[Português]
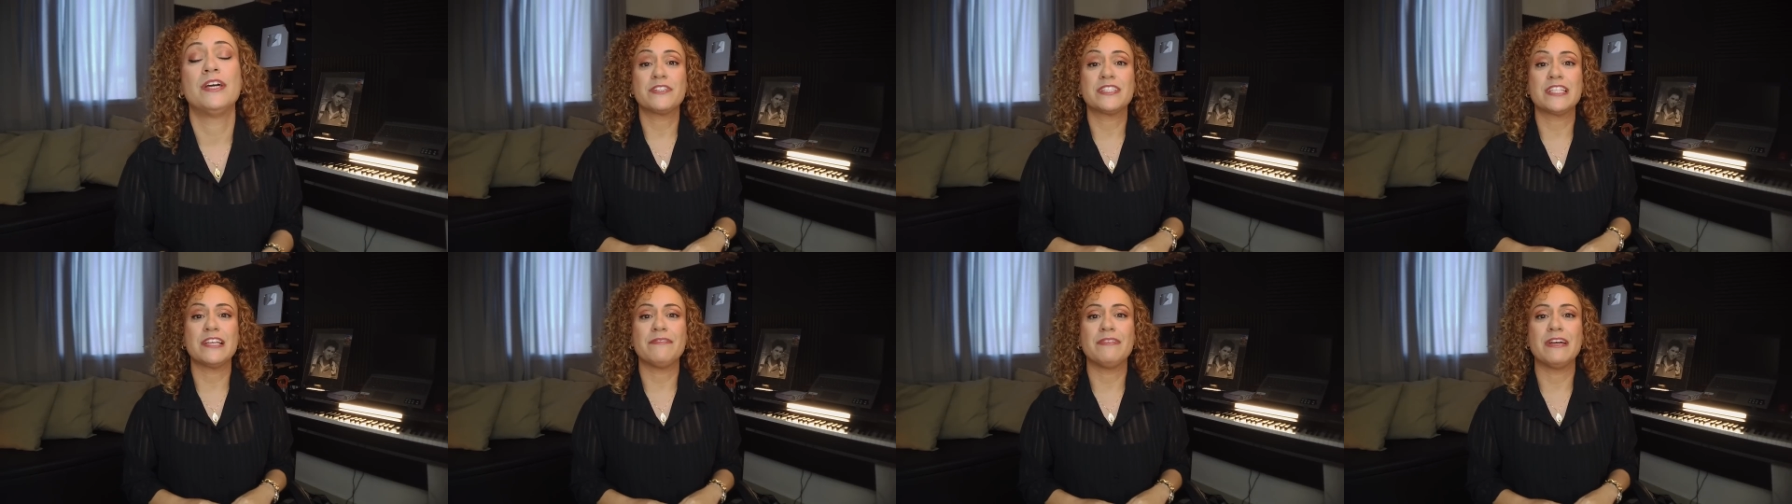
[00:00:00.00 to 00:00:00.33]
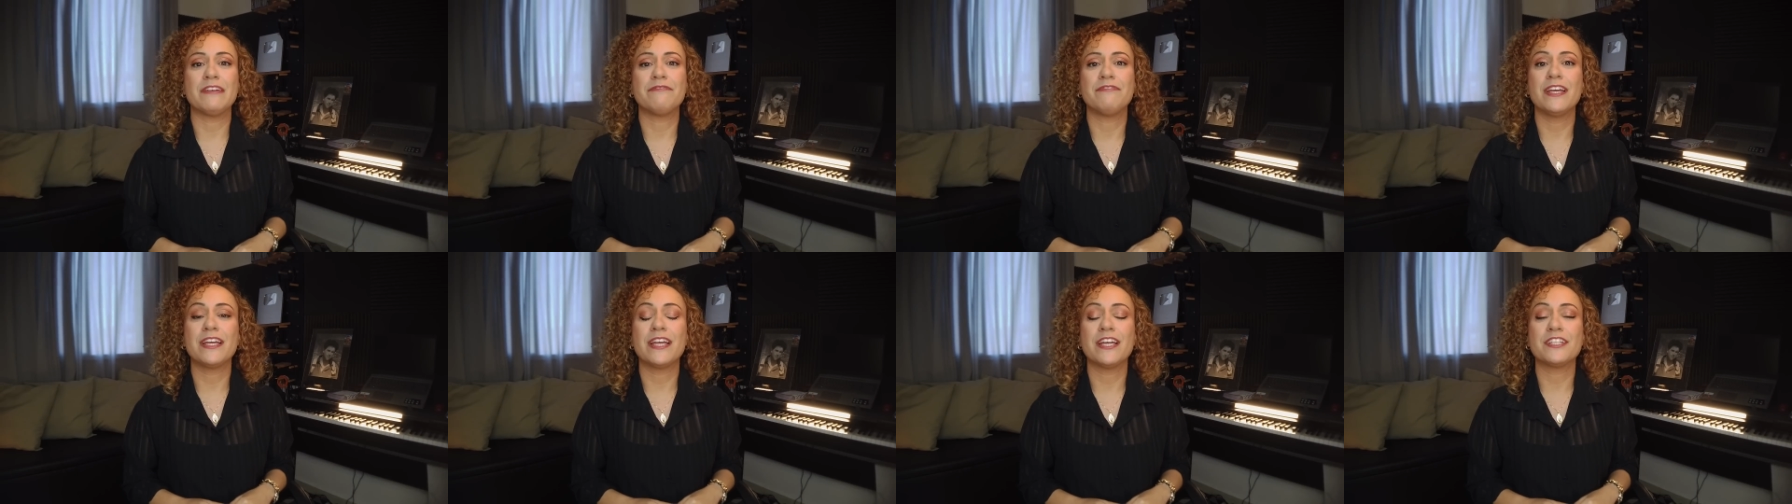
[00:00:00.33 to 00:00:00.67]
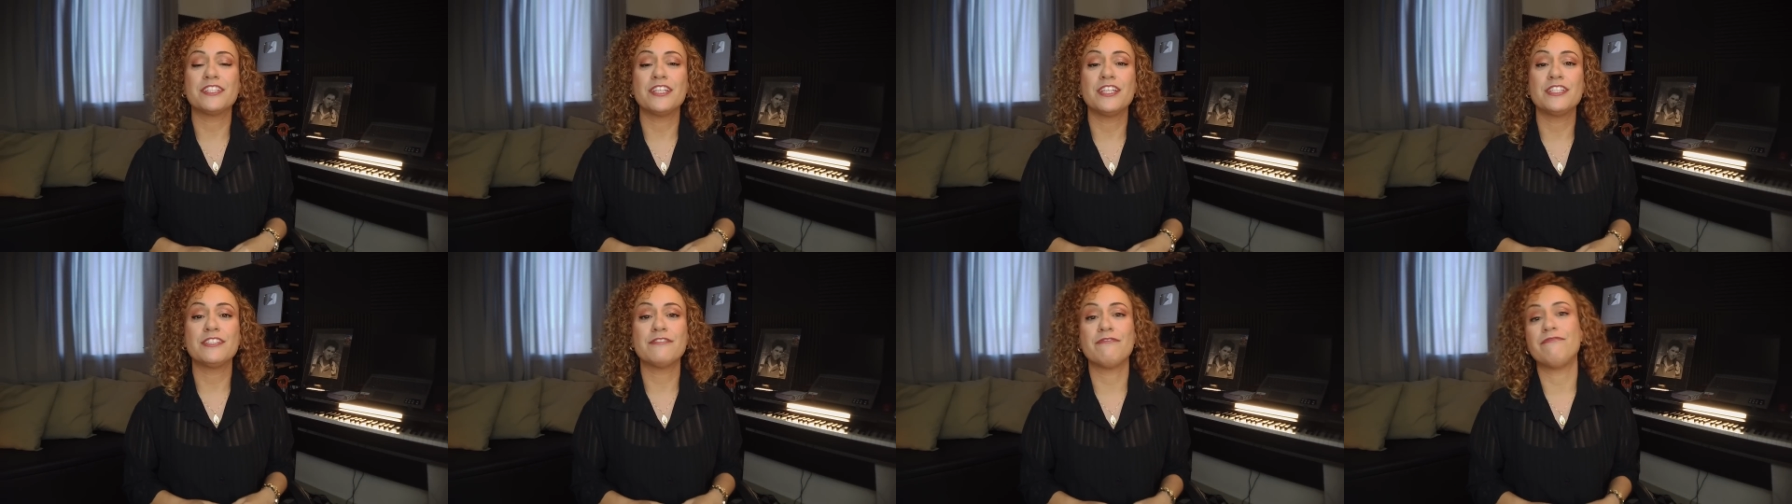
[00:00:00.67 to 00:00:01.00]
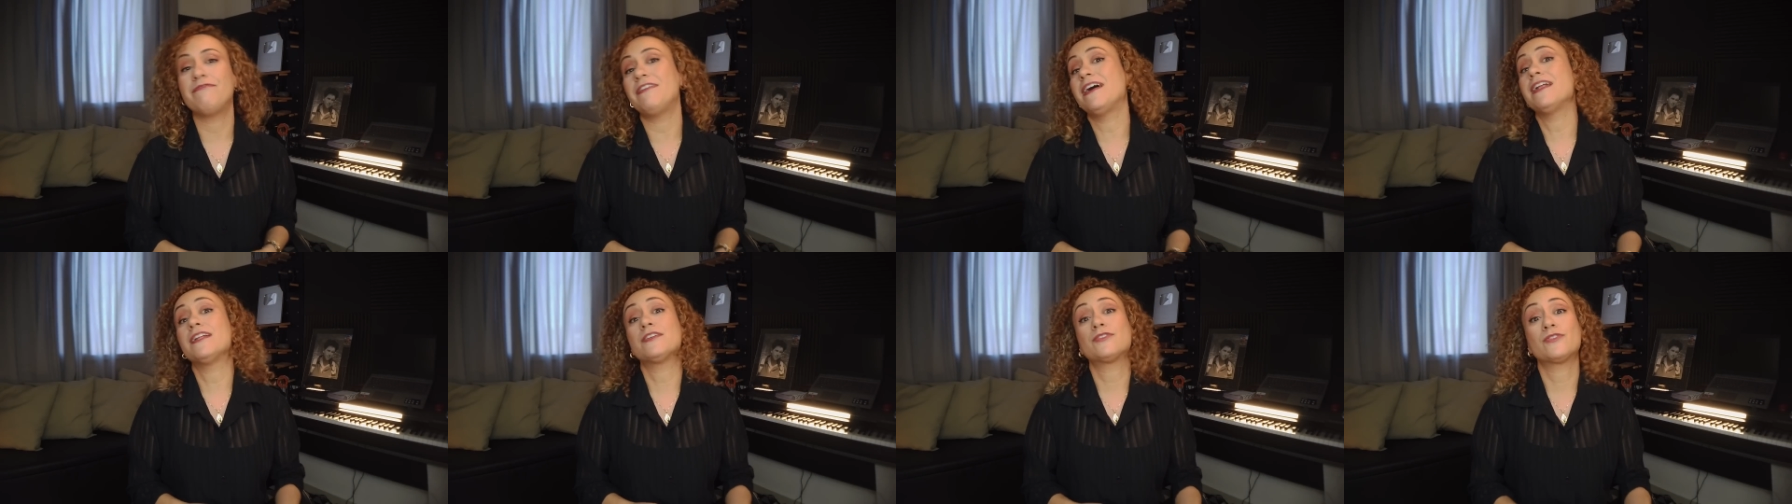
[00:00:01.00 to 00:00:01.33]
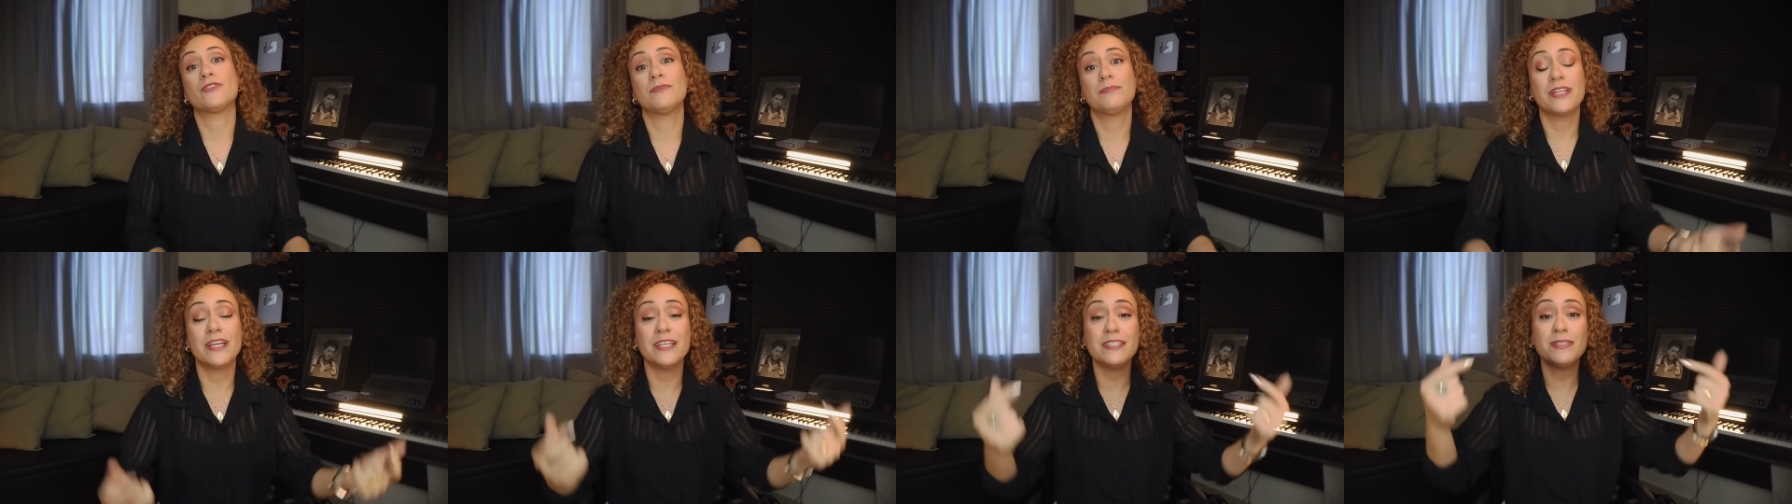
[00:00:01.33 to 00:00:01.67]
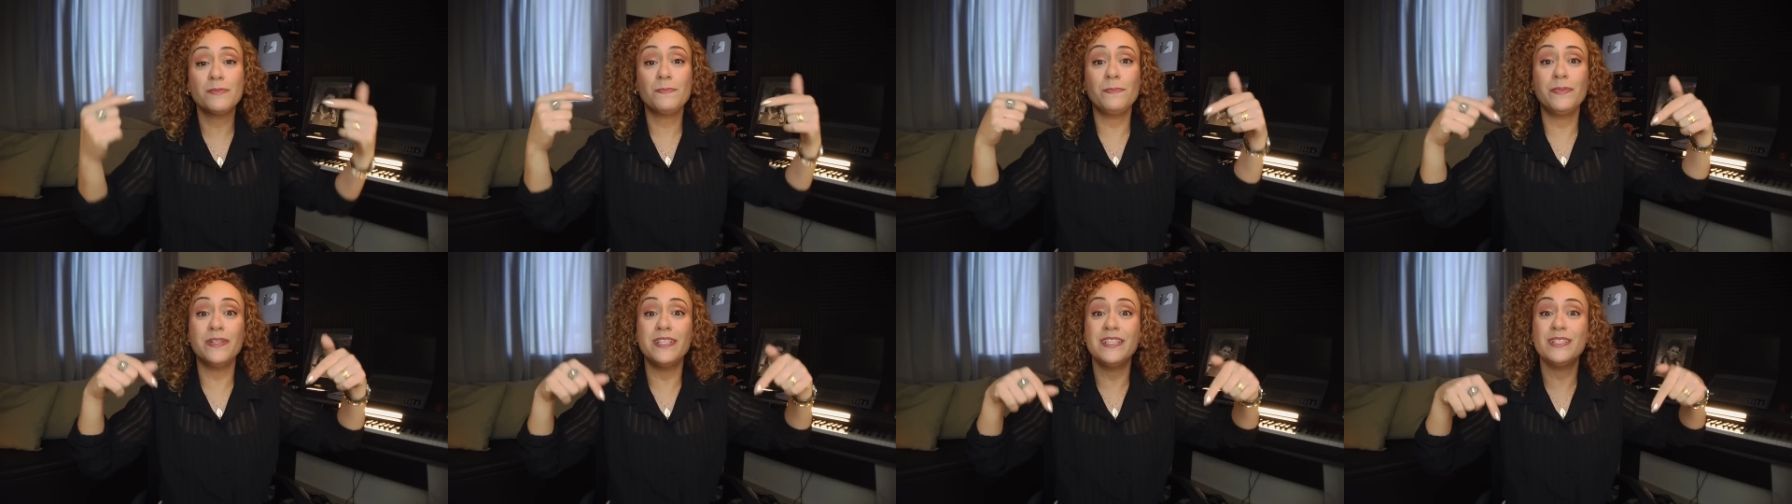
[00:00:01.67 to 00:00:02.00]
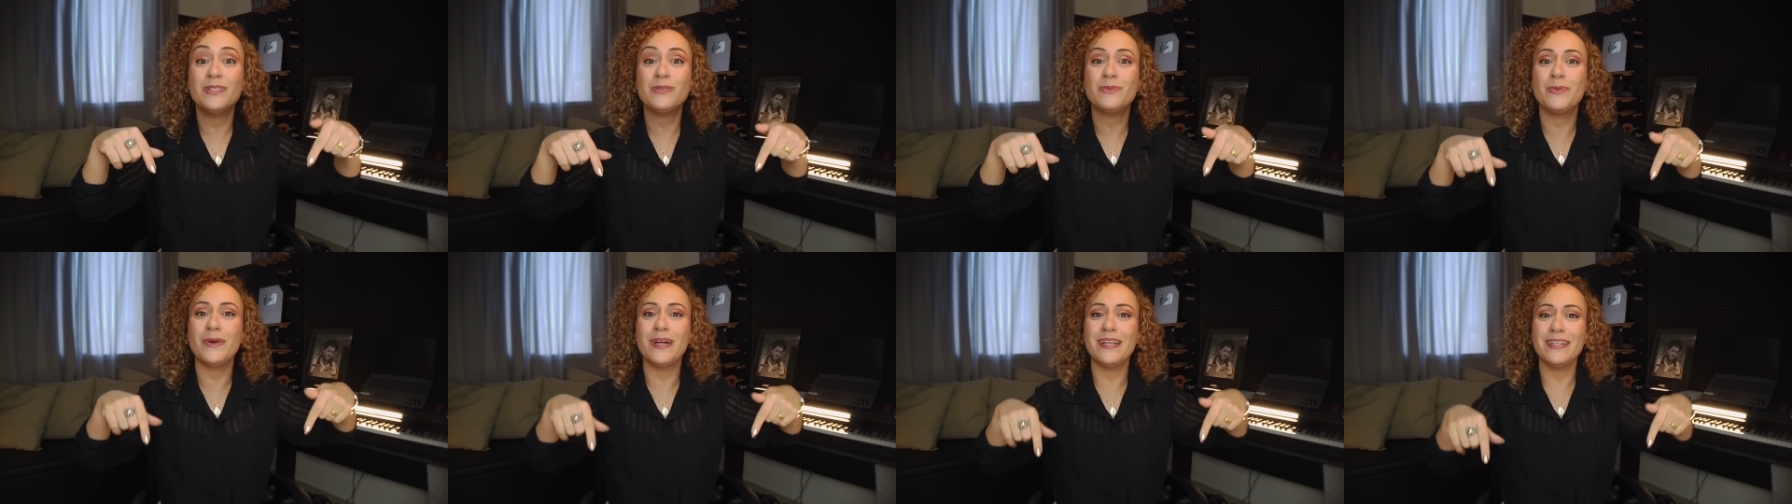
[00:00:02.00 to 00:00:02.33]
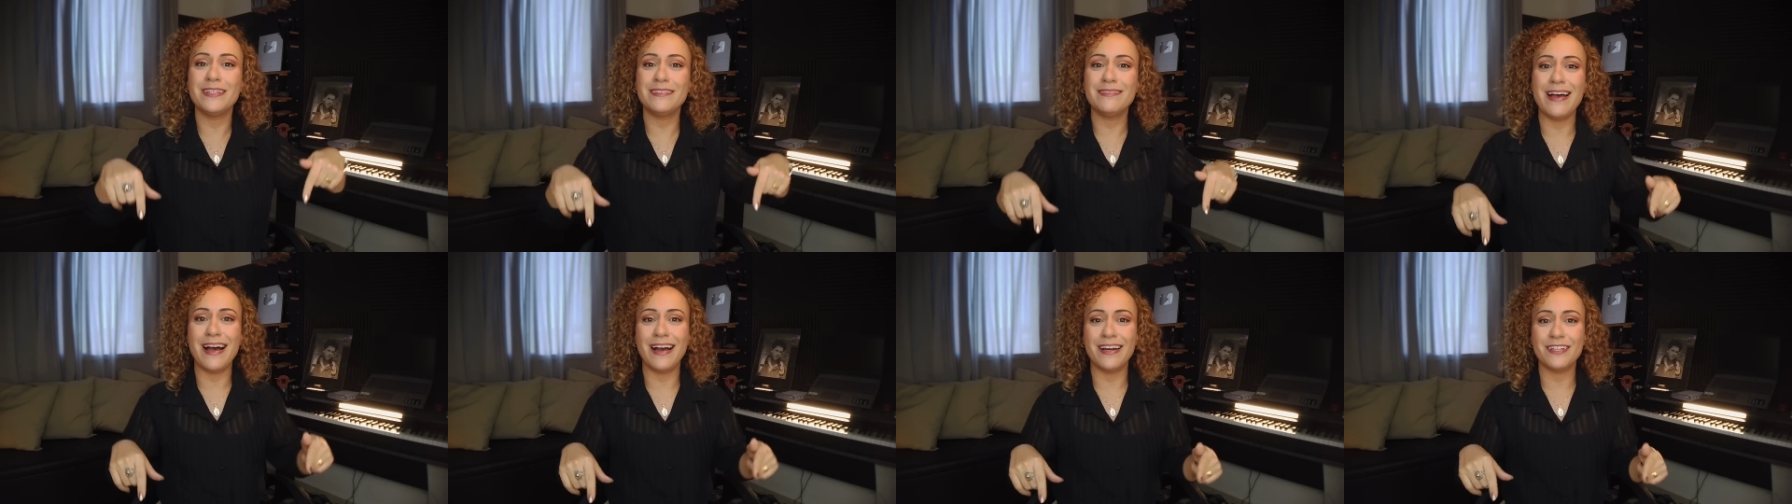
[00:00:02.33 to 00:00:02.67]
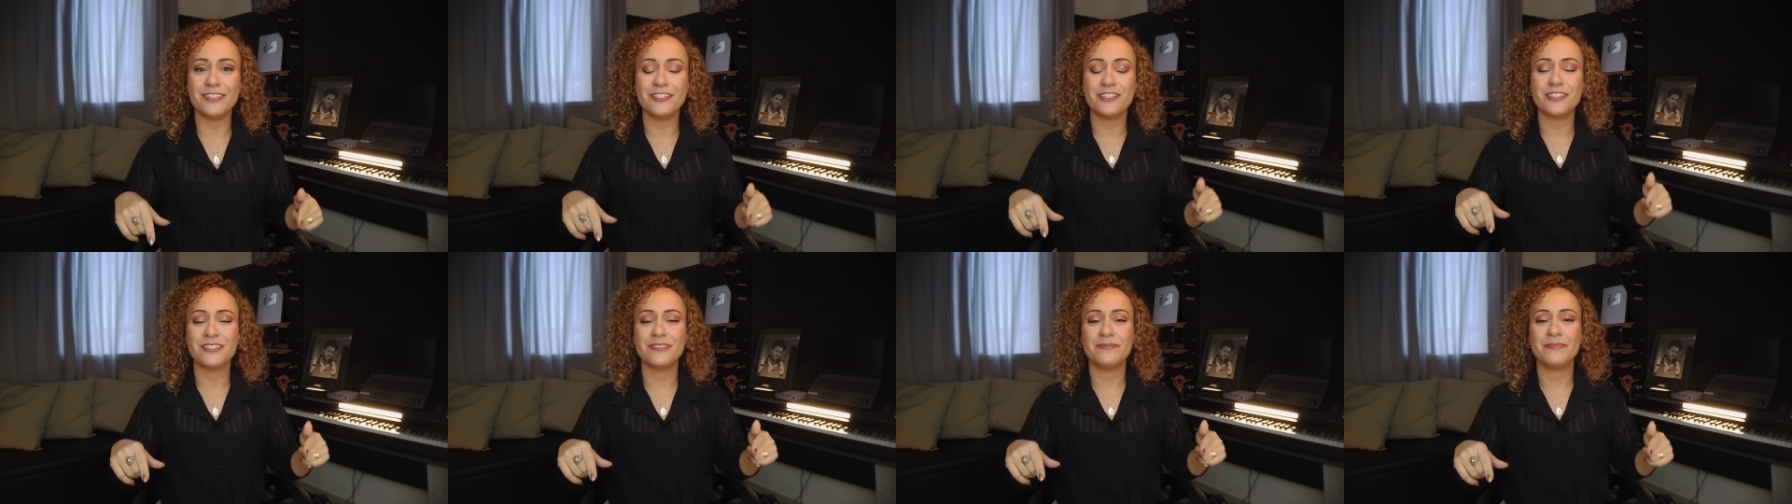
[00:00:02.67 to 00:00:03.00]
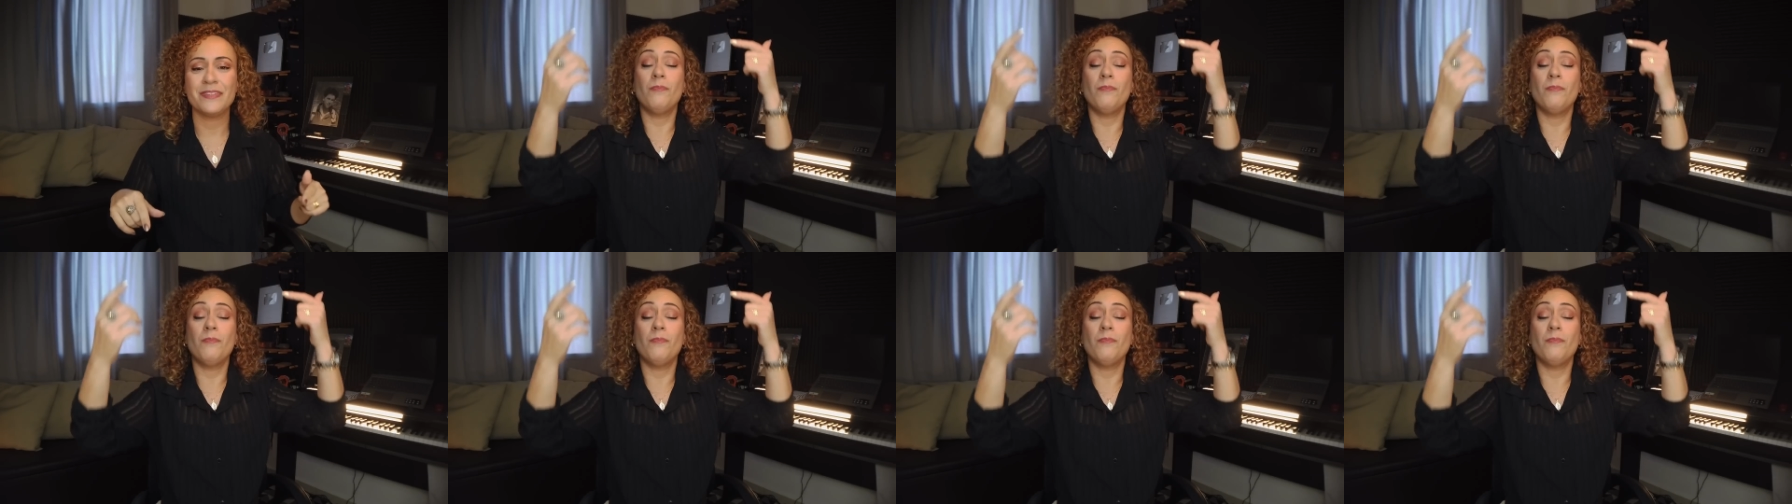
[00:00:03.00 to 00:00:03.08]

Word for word: Você vai ver que a gente fala sobre espiritualidade,